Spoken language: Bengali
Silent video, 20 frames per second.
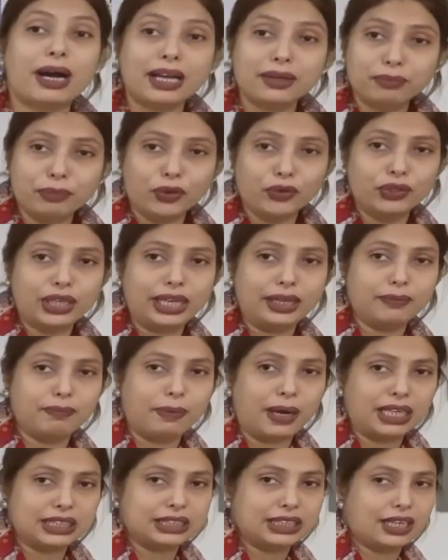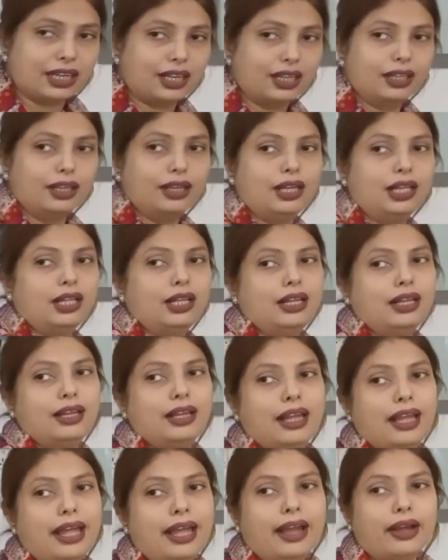মান মৌখিক ভাষা
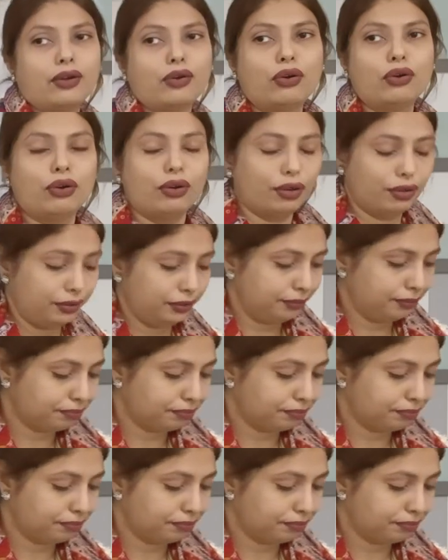এখন